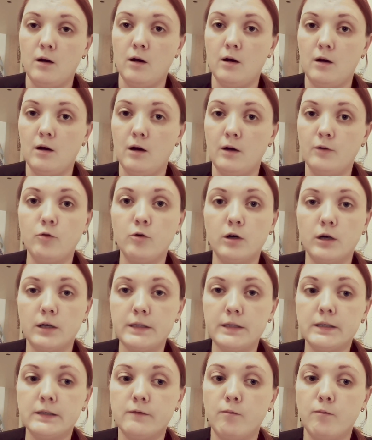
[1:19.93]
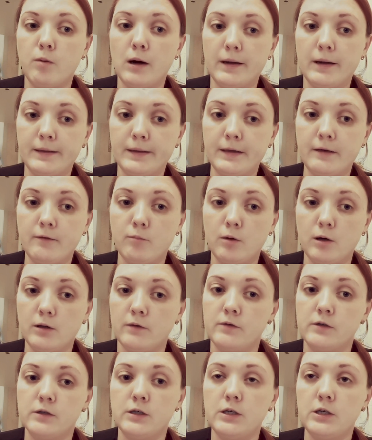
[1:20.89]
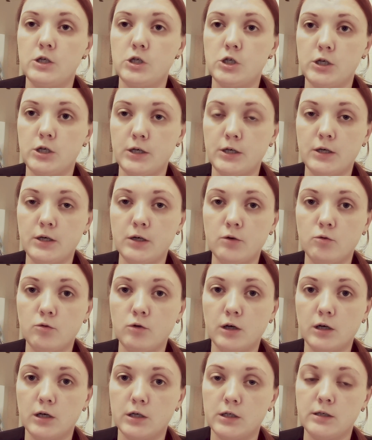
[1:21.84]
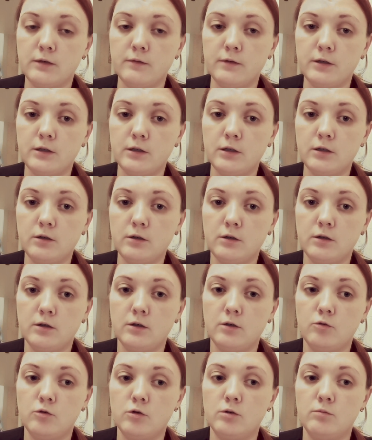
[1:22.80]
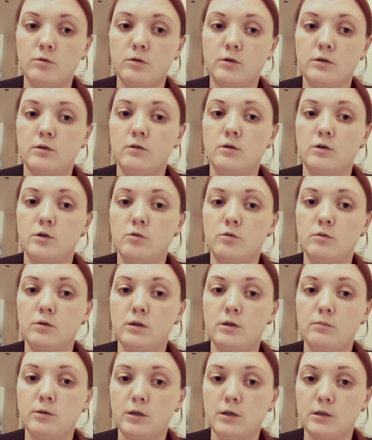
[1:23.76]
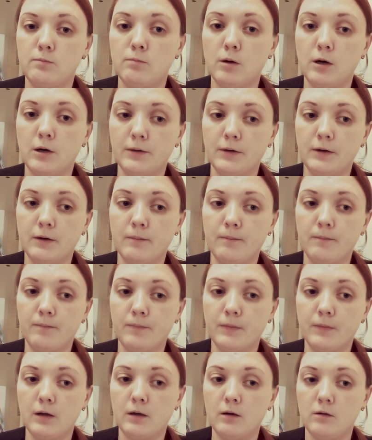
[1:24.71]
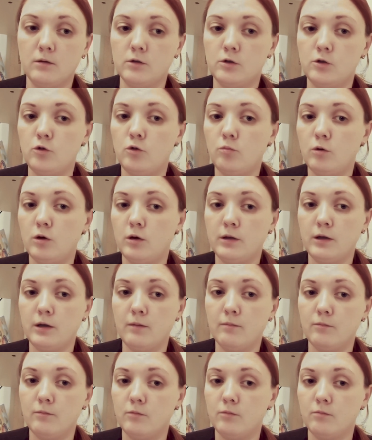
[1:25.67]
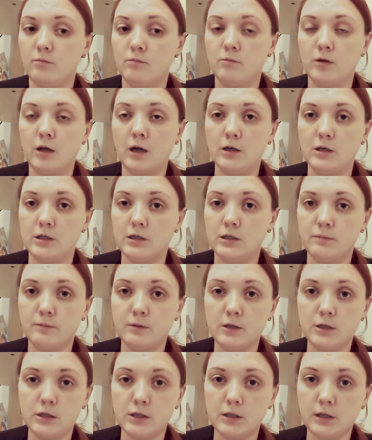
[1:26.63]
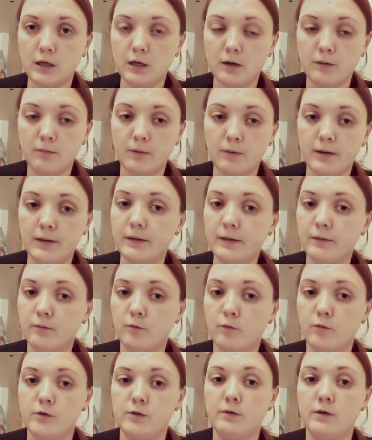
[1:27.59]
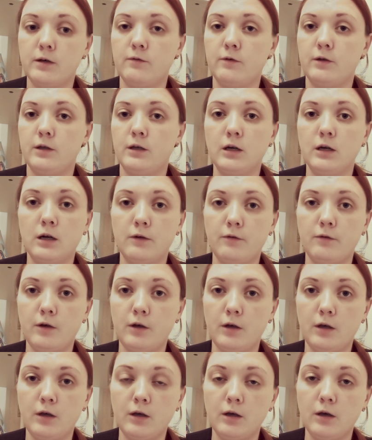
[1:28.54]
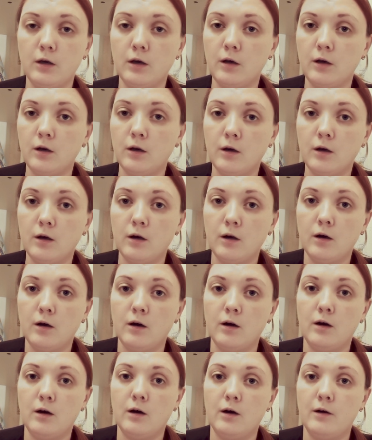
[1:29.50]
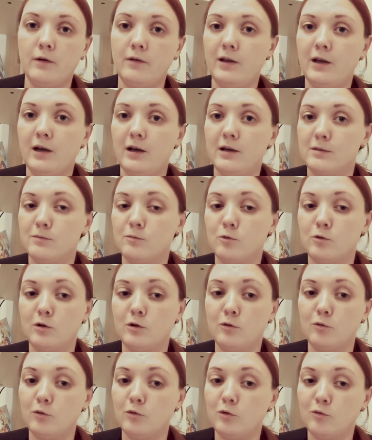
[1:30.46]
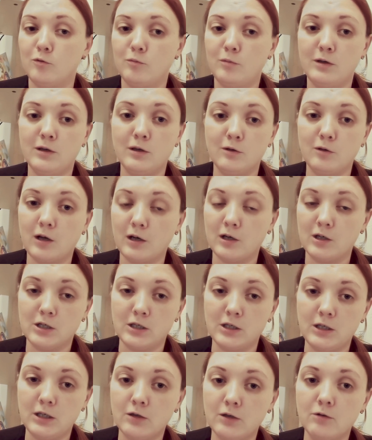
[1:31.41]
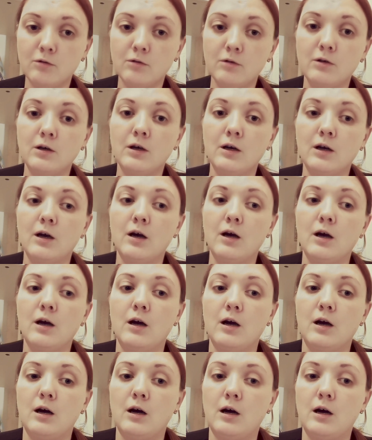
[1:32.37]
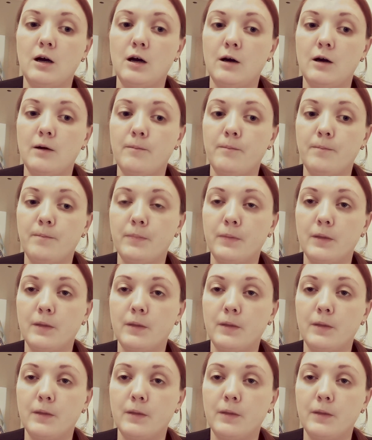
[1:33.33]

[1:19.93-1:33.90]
оно находилось в банке, в банковской ячейке, куда каждый визит нужно было согласовывать именно с банком. Съемка там также запрещена, поэтому своих фотографий на осмотр лота у меня также нету. А,